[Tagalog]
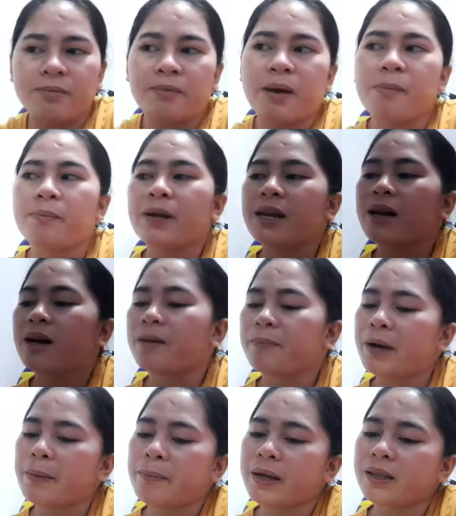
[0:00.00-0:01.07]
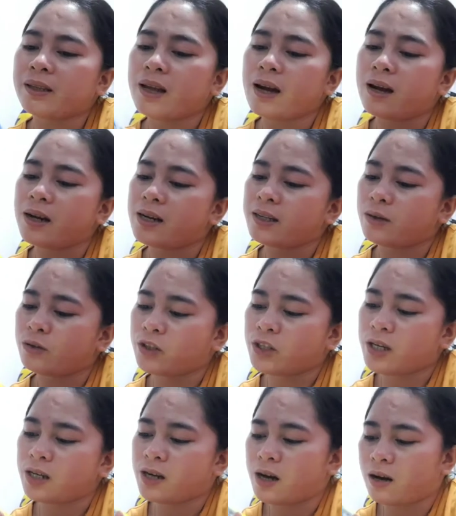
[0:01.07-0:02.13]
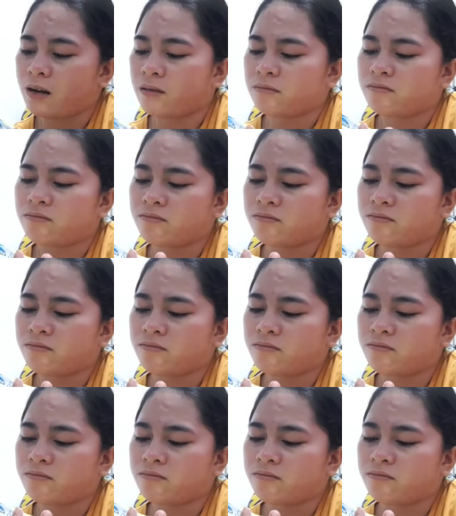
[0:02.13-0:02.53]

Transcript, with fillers: Pampalak, papantanggal daw siya ng